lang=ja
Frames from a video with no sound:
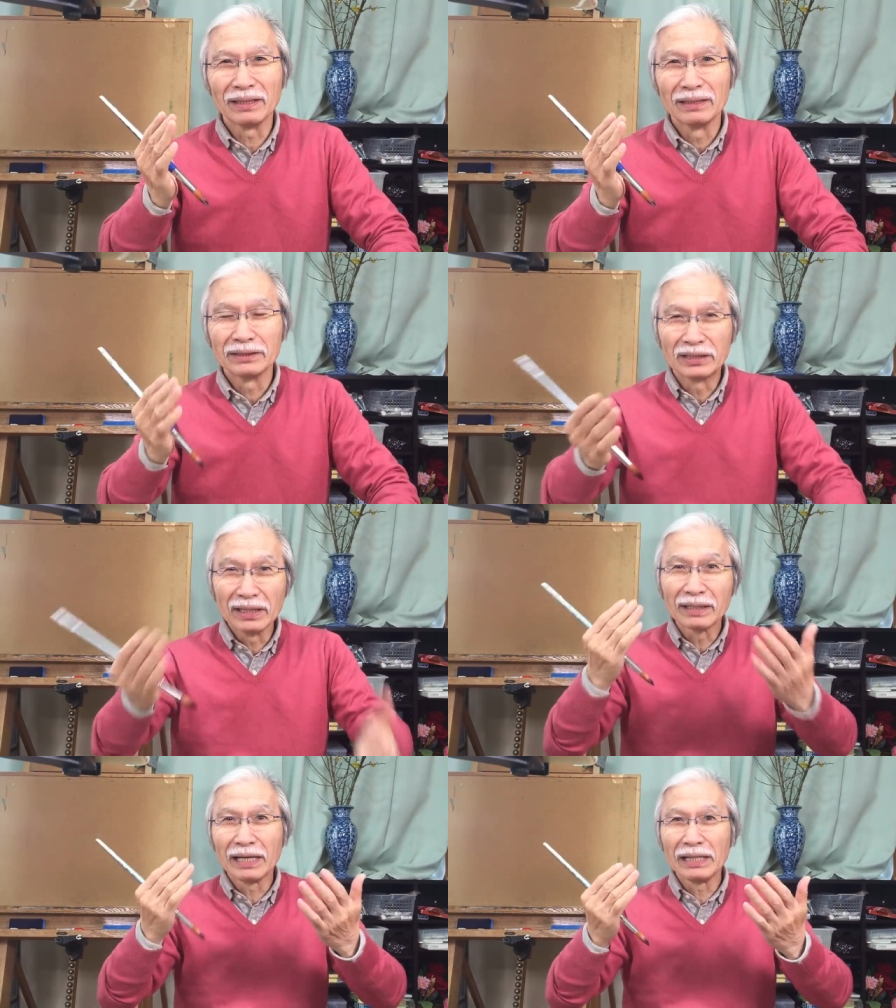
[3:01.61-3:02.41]
いね、
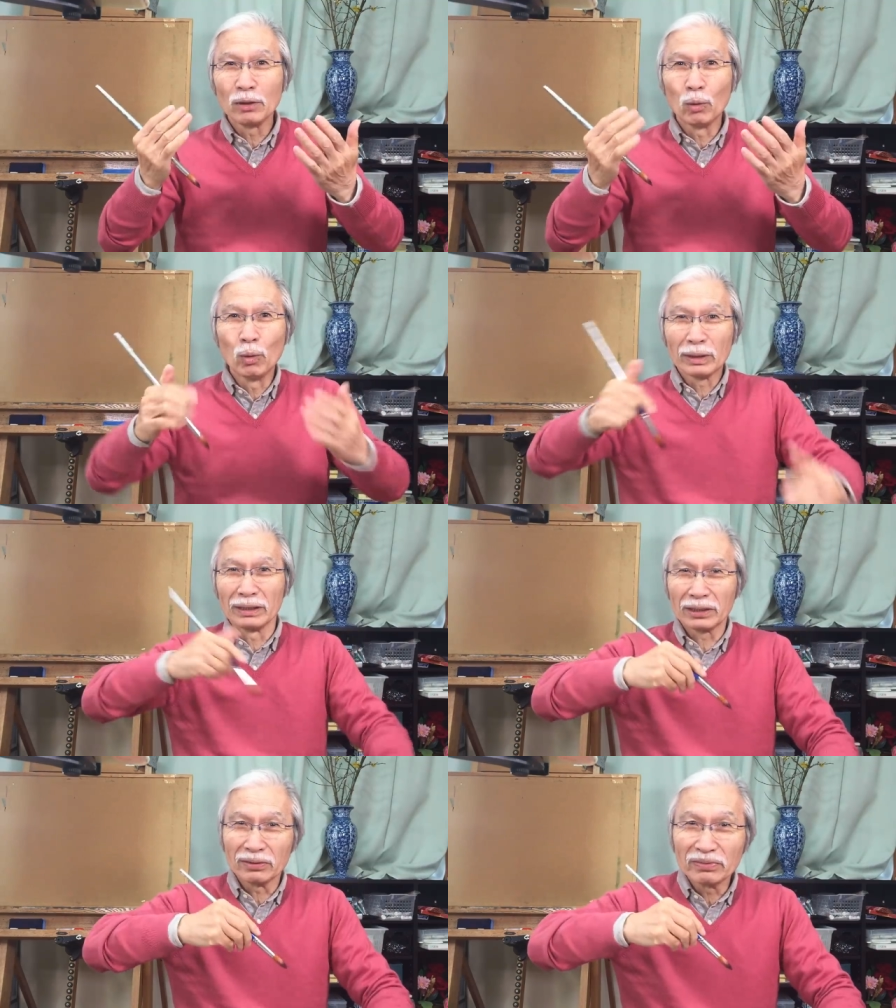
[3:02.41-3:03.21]
前景に大
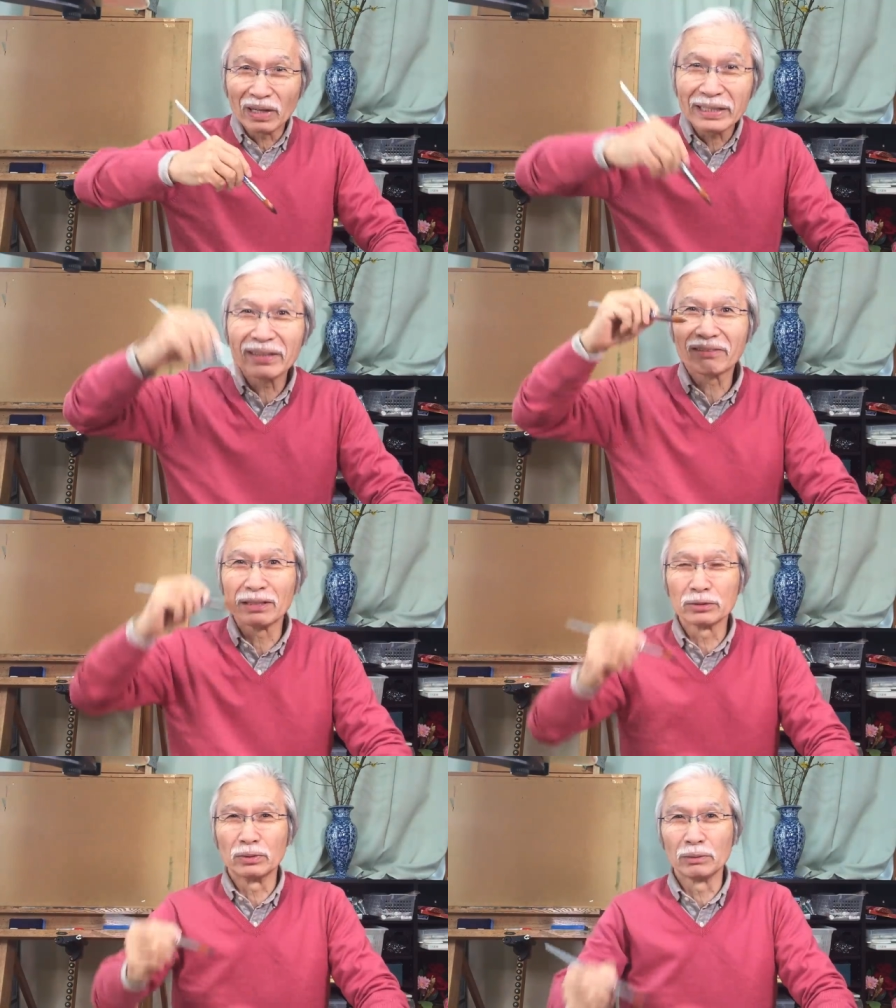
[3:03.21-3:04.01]
きな木をわーっ
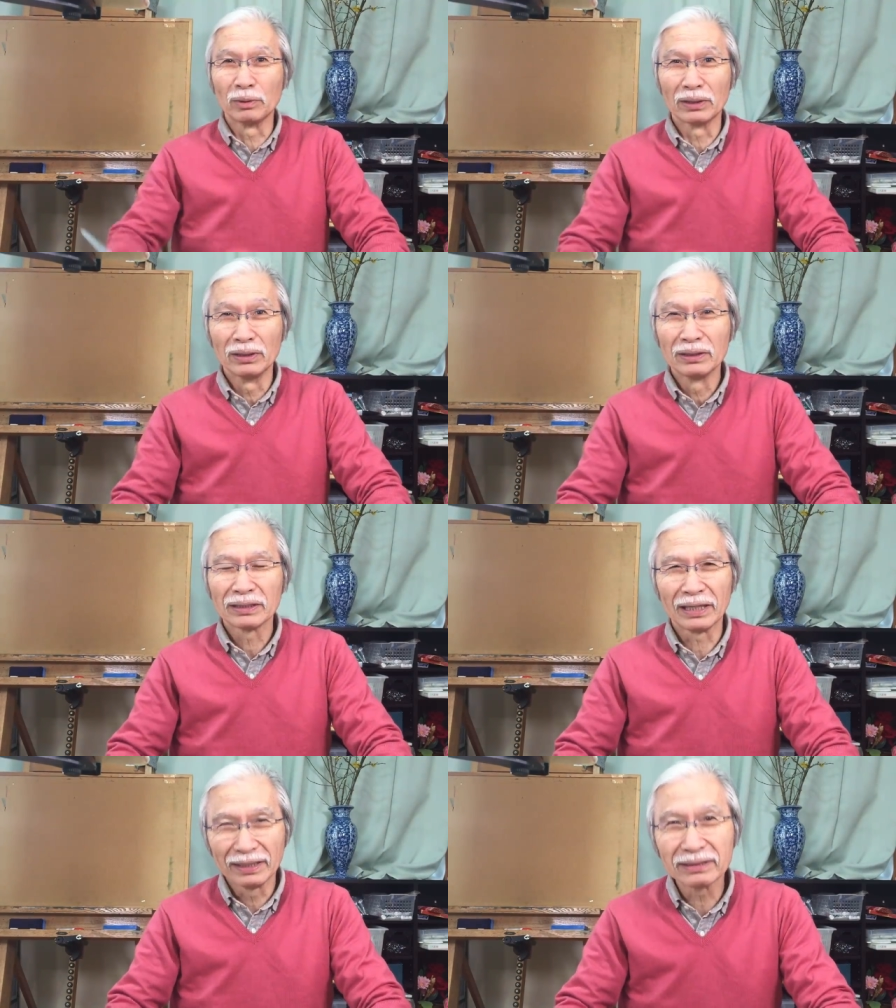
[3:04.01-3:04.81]
と描くのにも
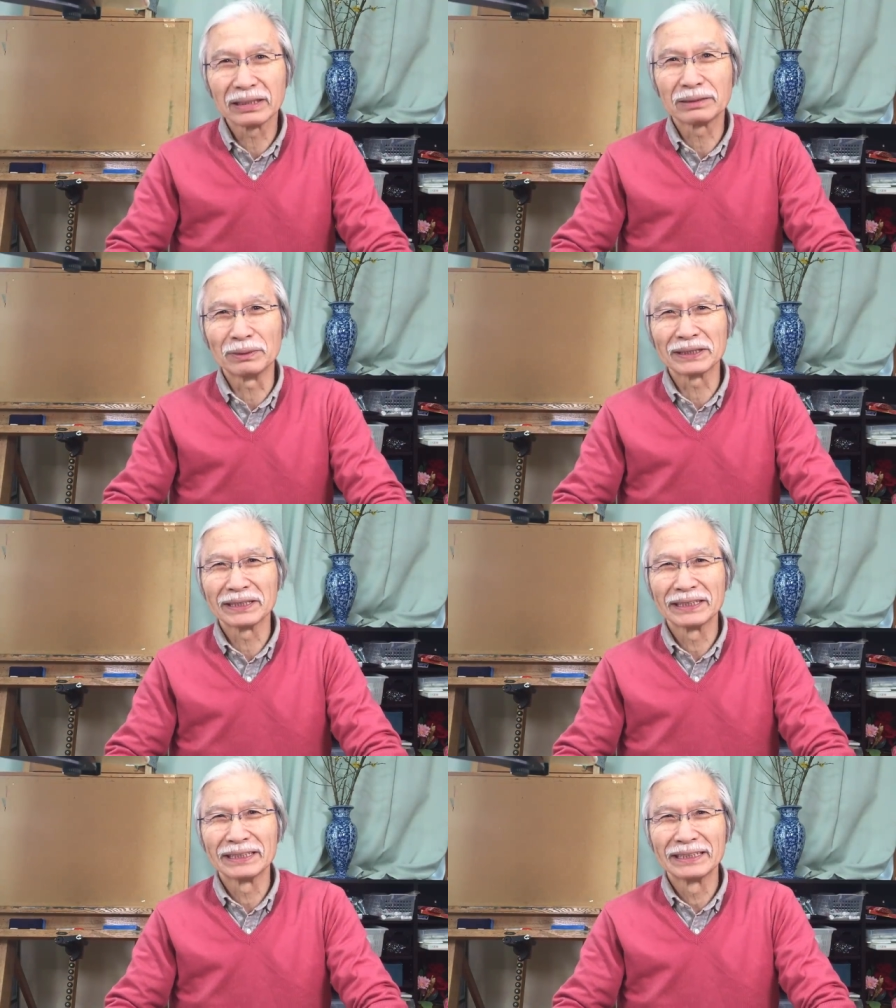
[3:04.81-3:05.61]
大変役立ちま
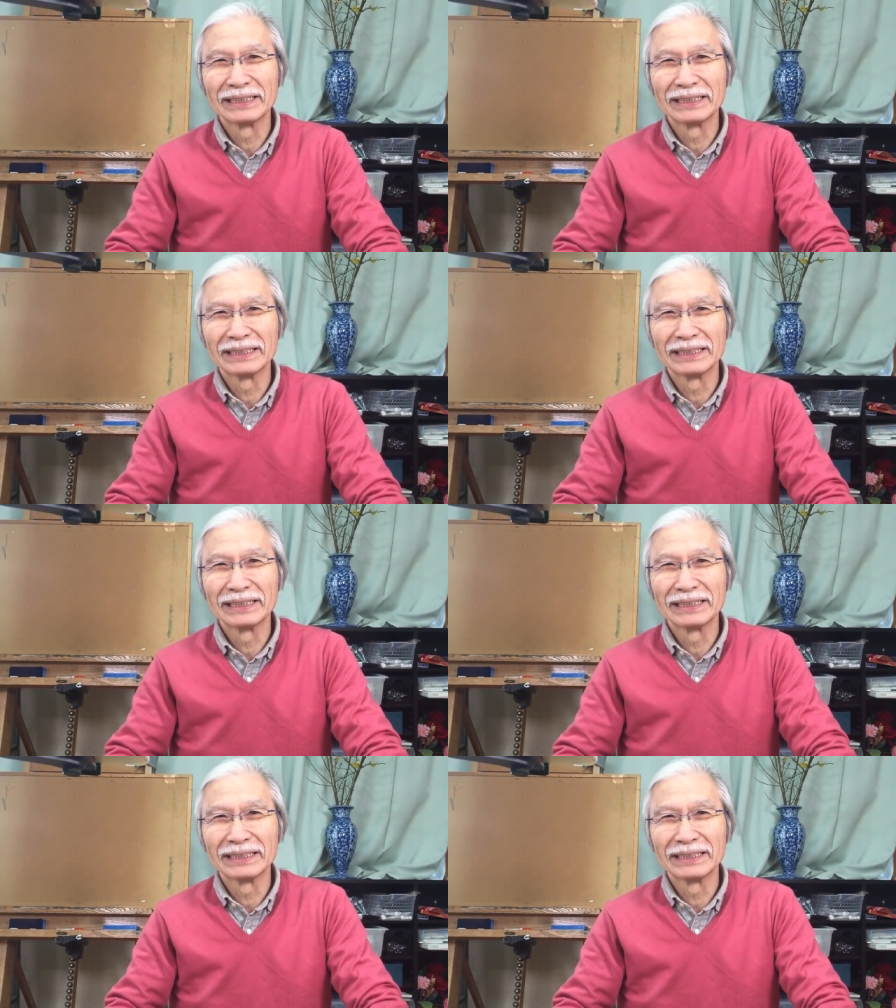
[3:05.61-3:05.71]
す。